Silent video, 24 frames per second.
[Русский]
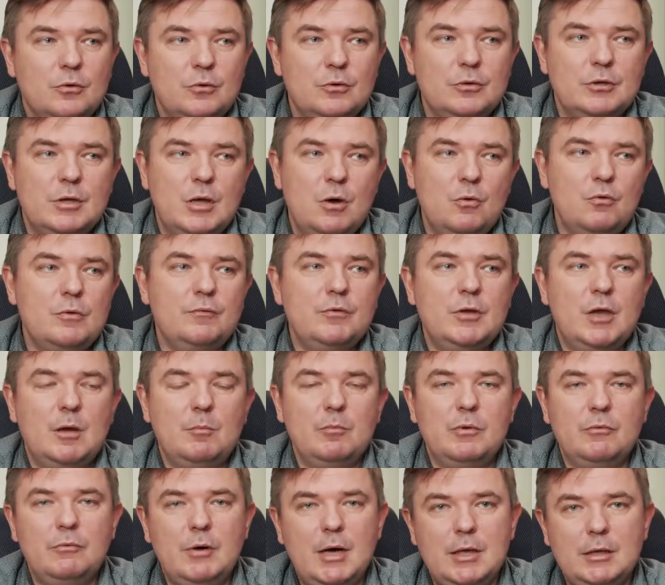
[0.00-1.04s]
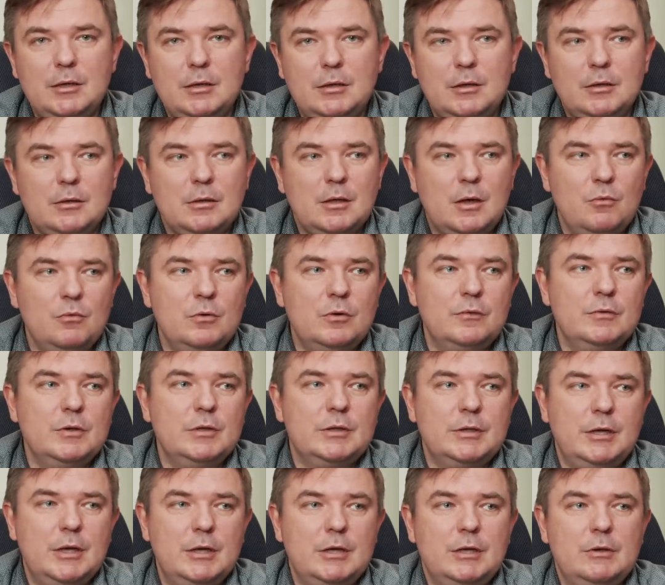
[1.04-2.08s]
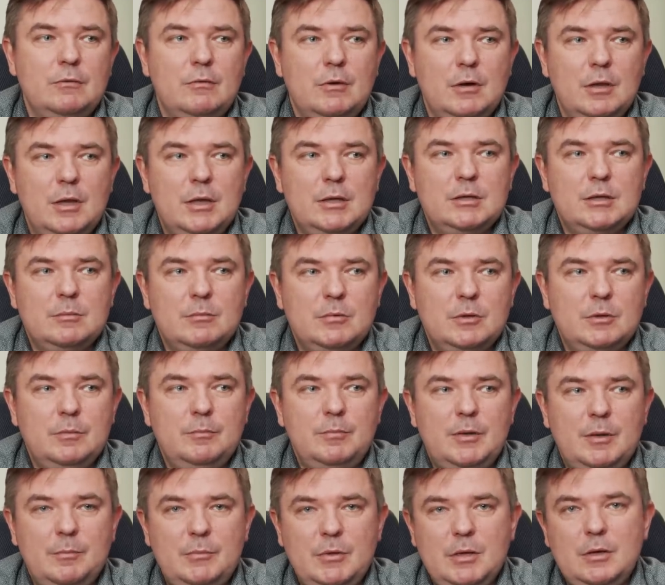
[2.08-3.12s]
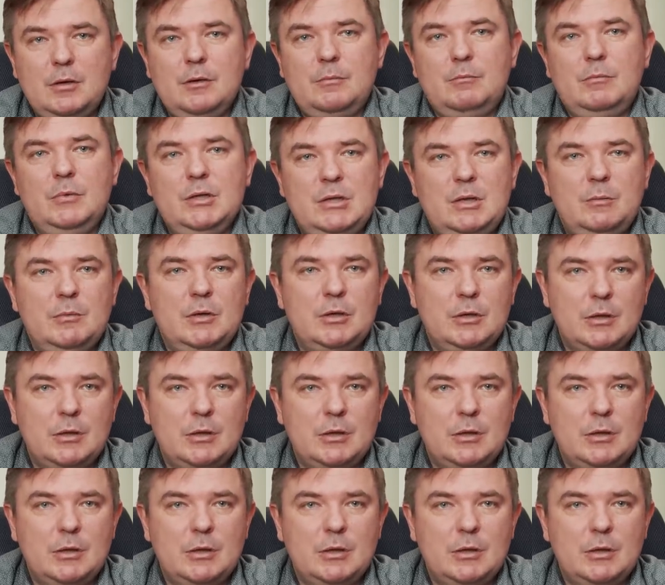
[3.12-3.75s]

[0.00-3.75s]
То есть на уровне обывателей, на уровне среднего класса мы примерно мыслим